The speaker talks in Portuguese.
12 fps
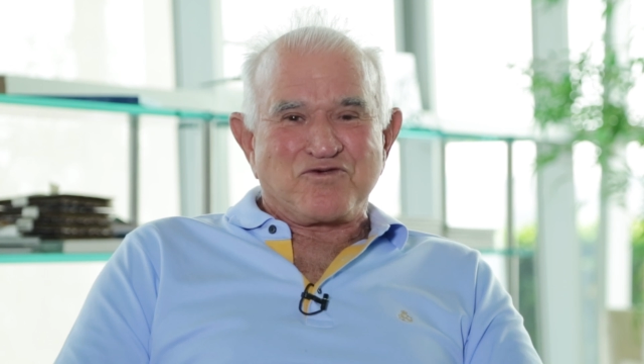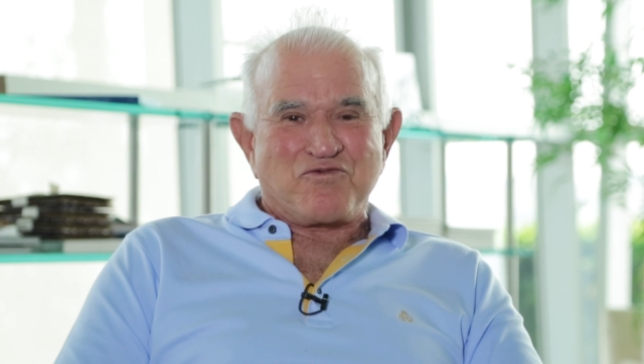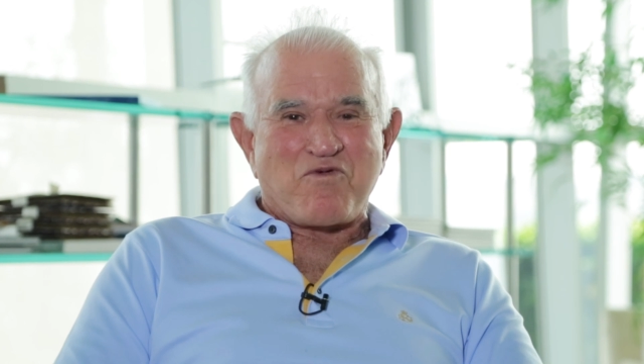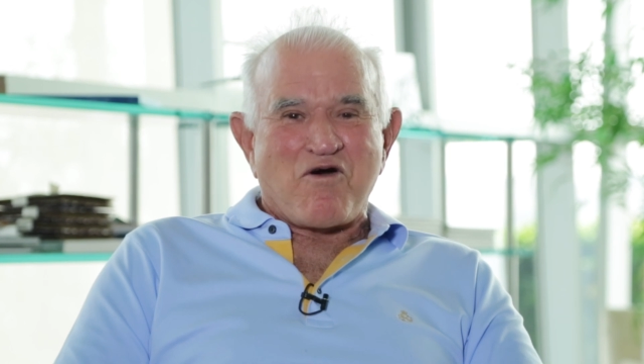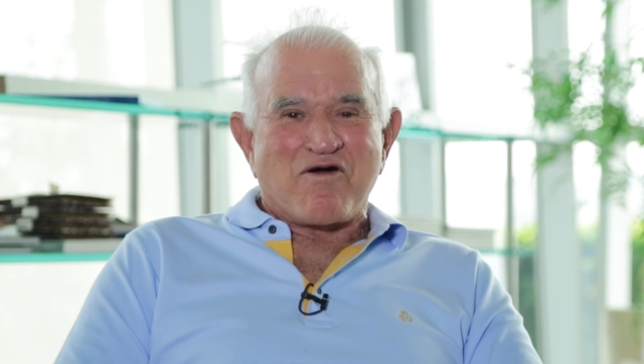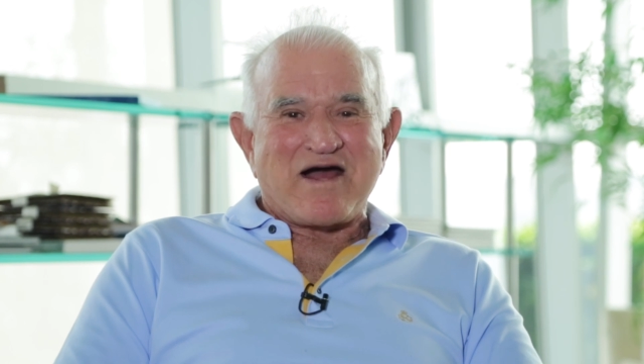
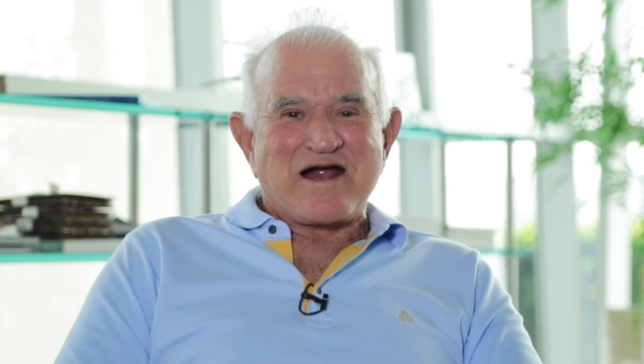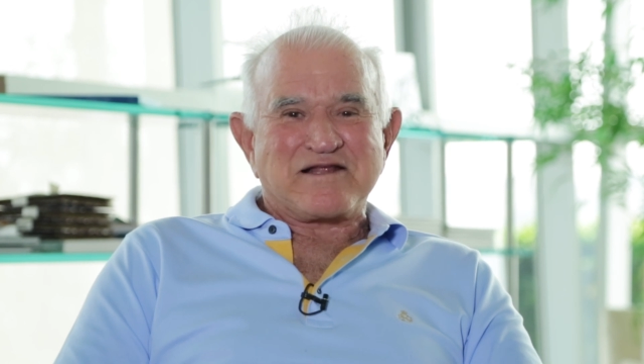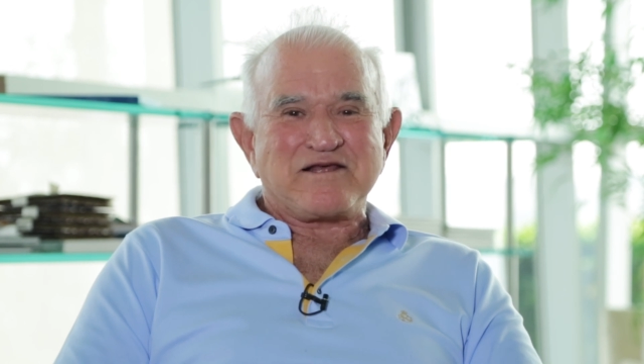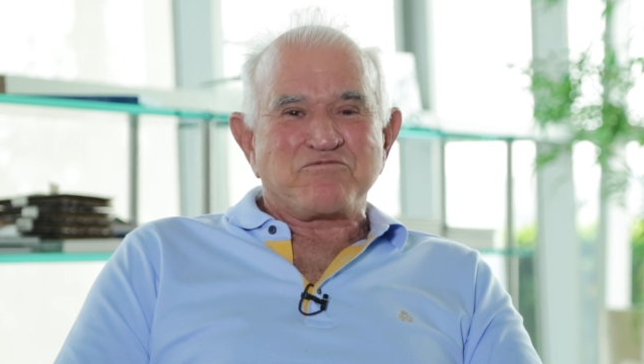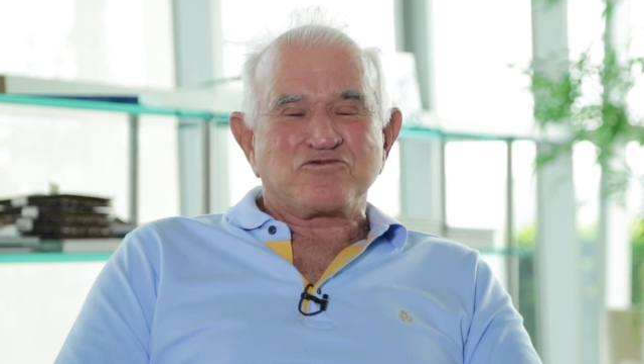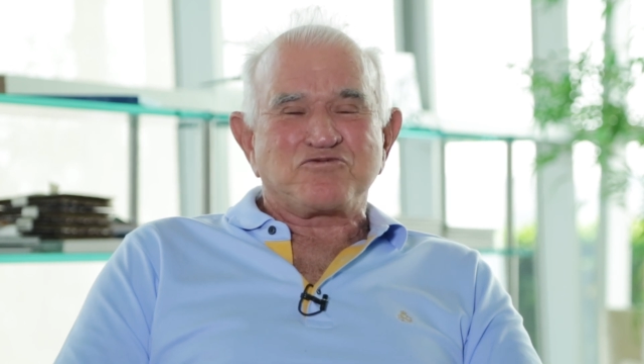Grupo Algar
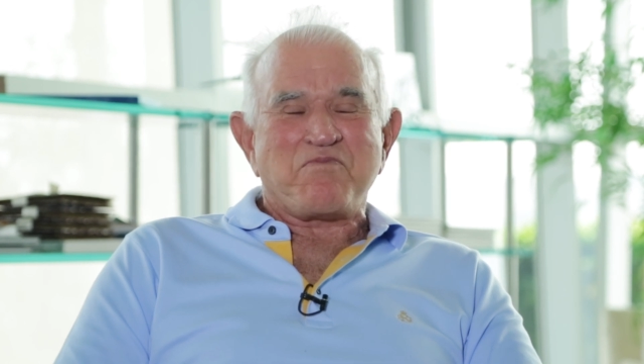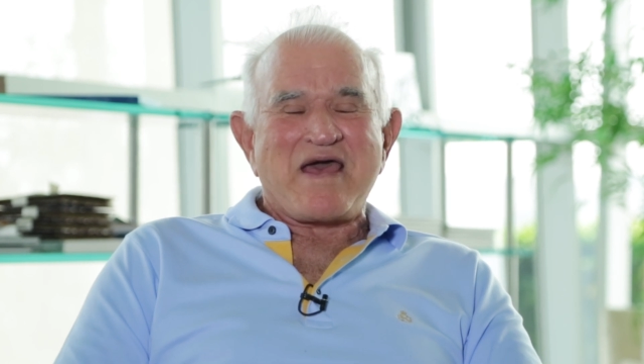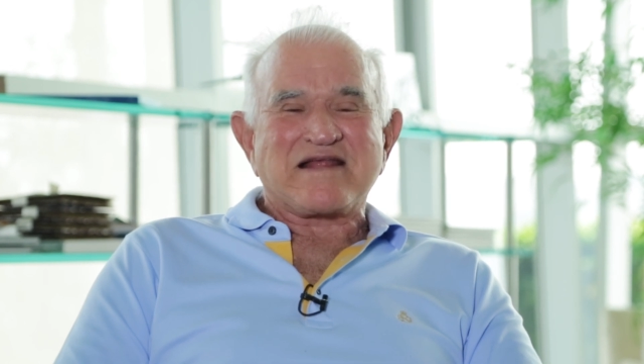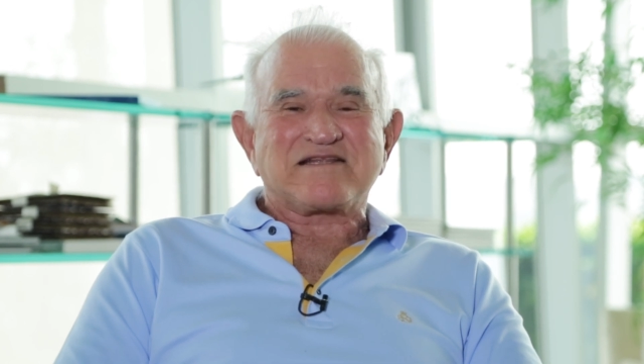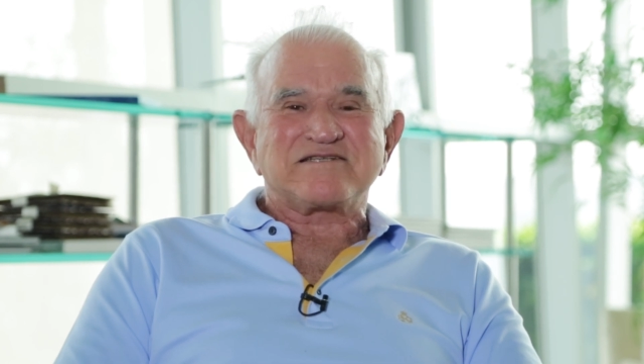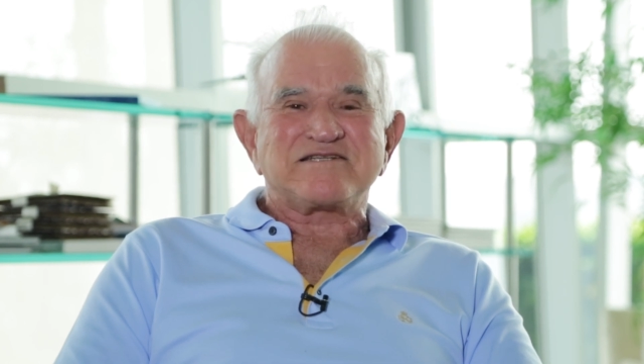temos
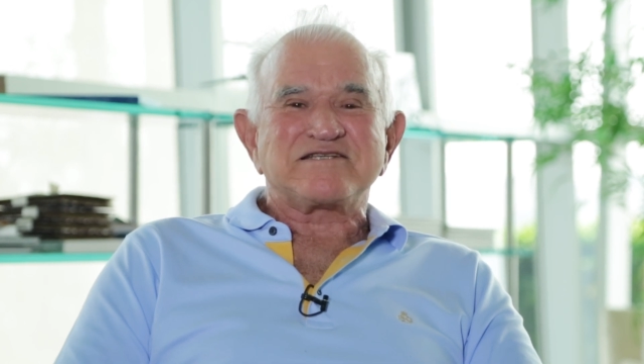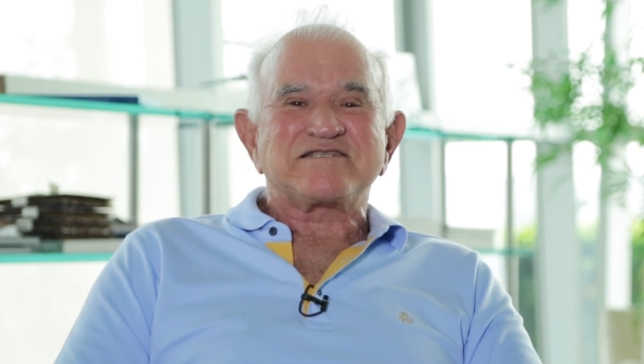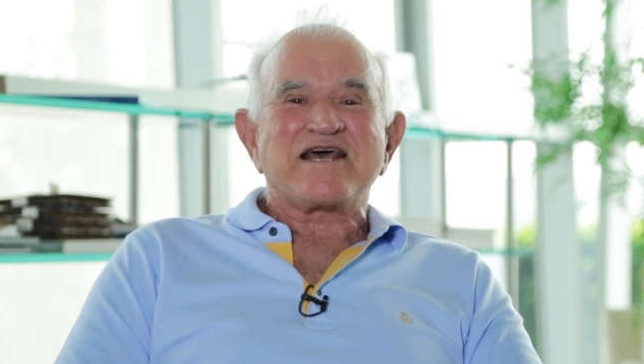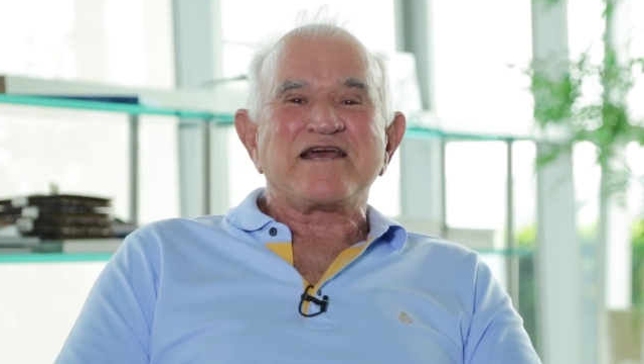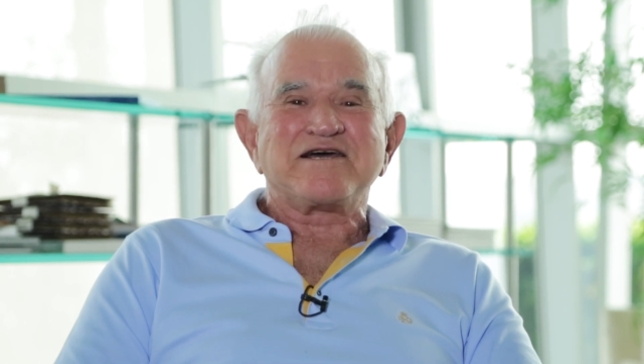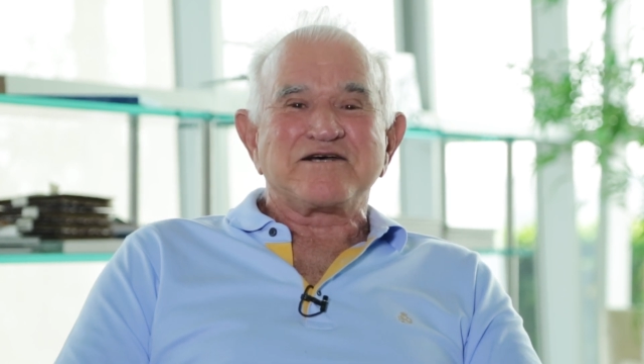metas de
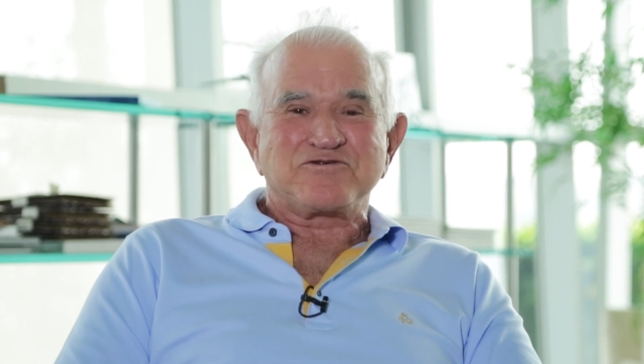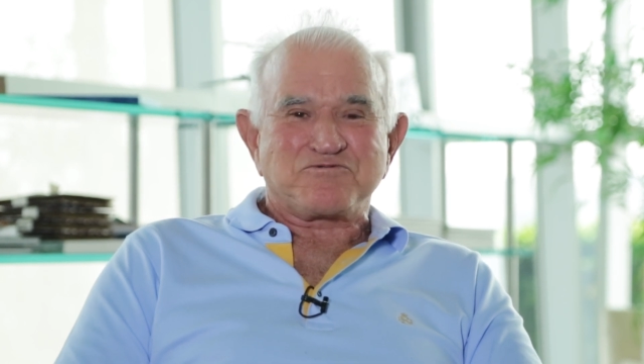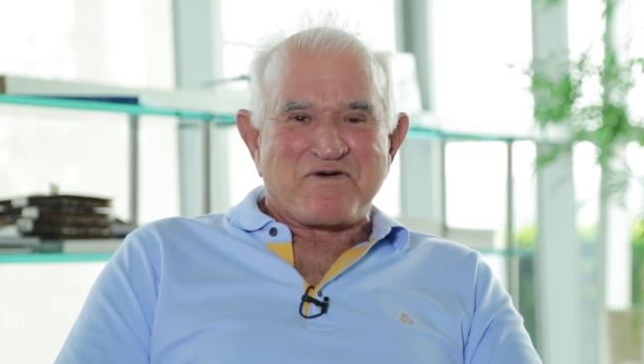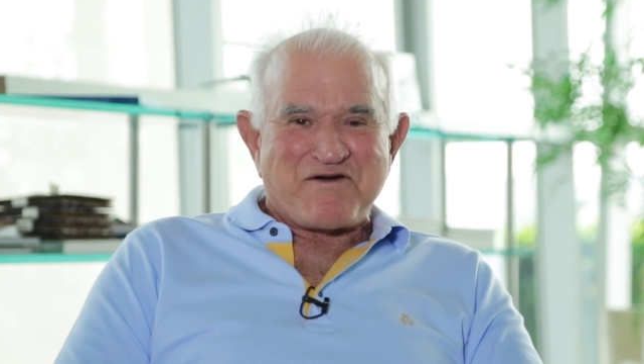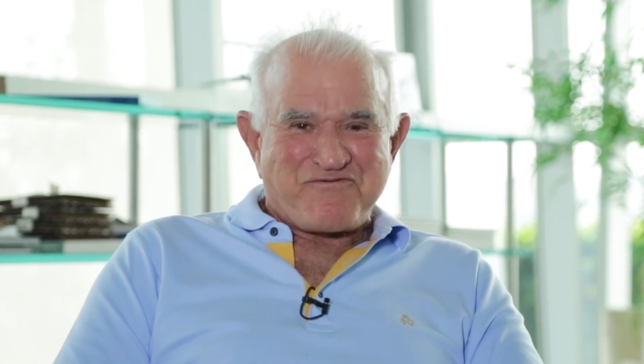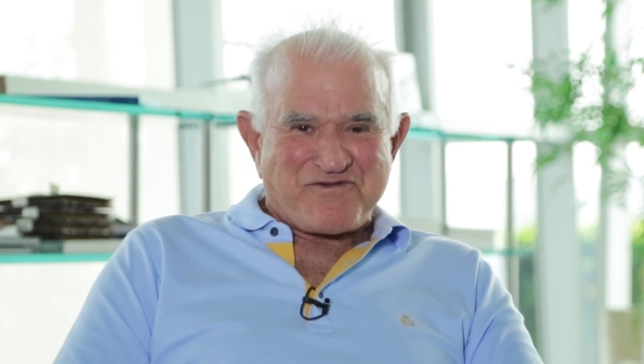100 anos
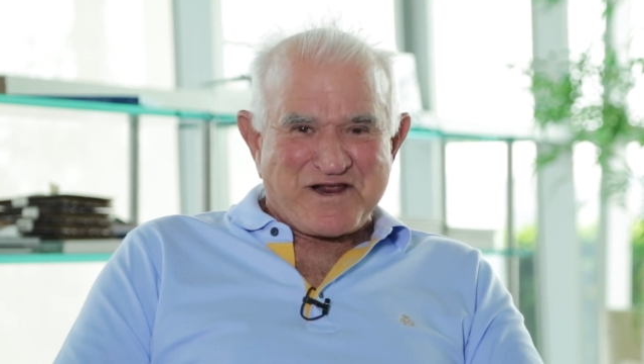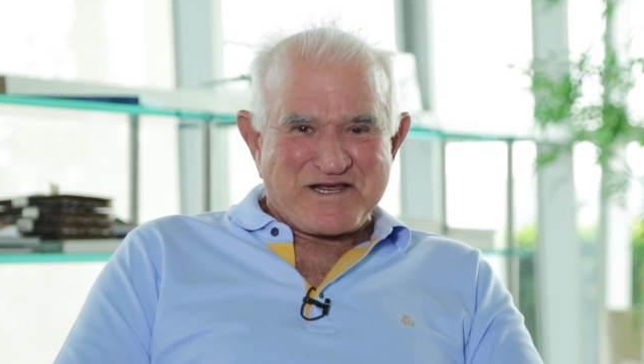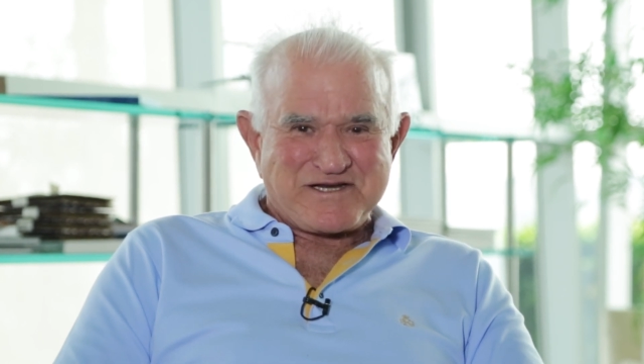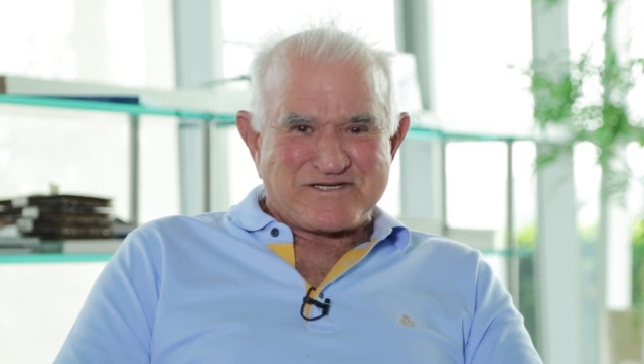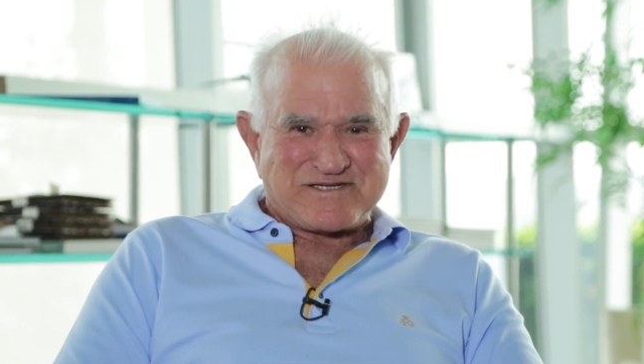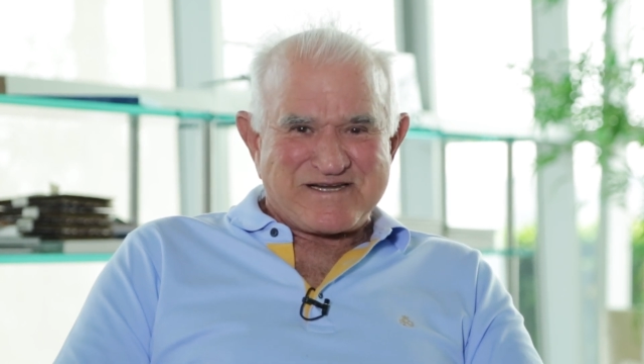para
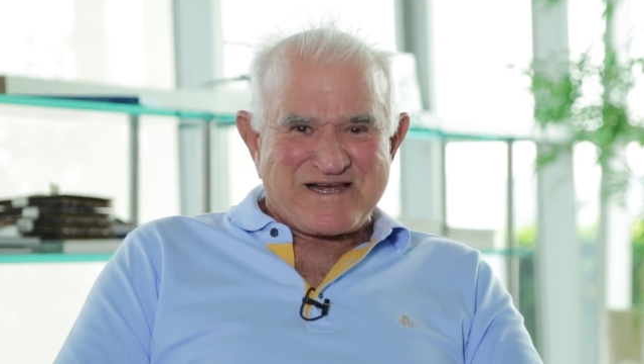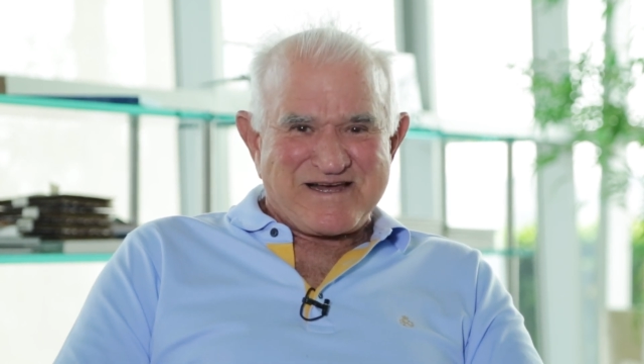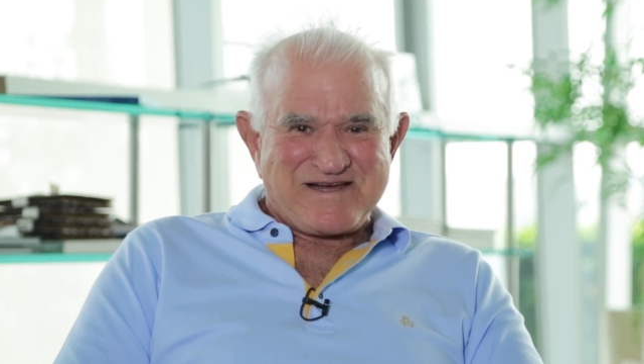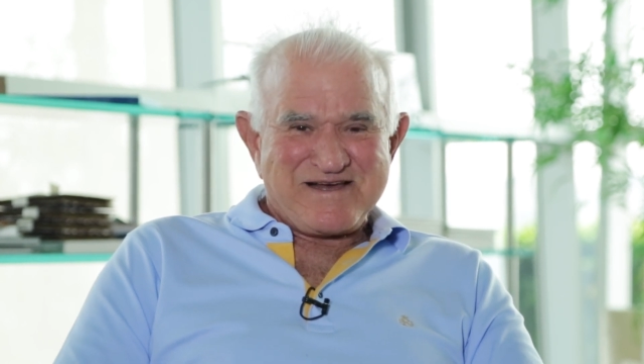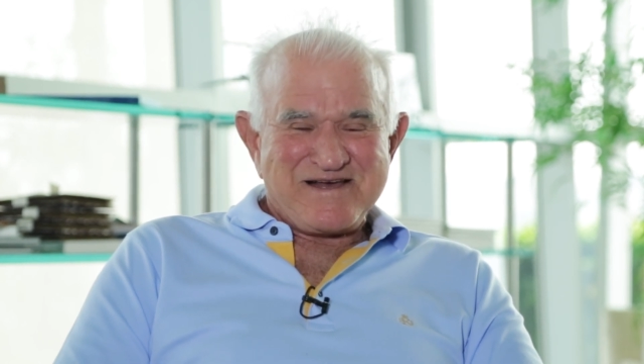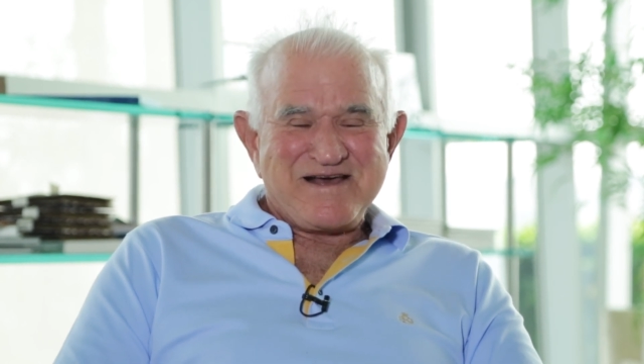frente, né?